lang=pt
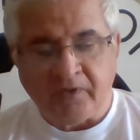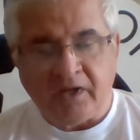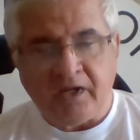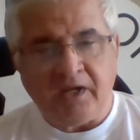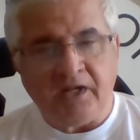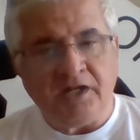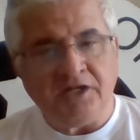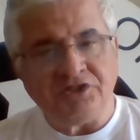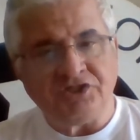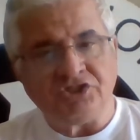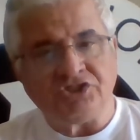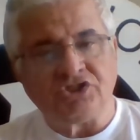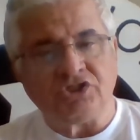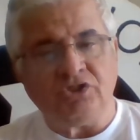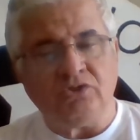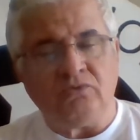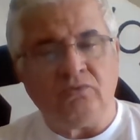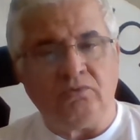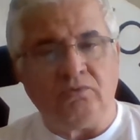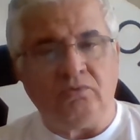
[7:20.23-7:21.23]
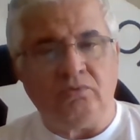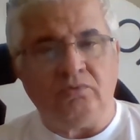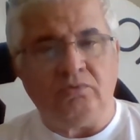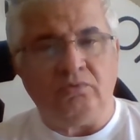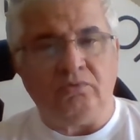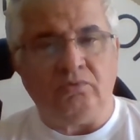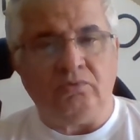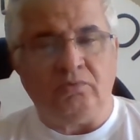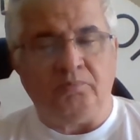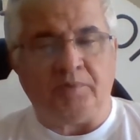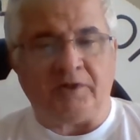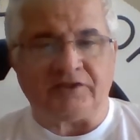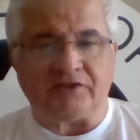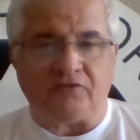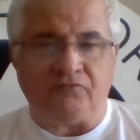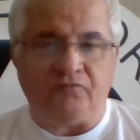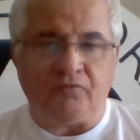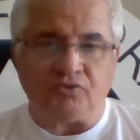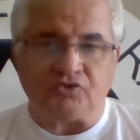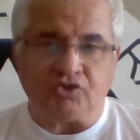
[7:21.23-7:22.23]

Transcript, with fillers: Ele disse que o, o, o Botafogo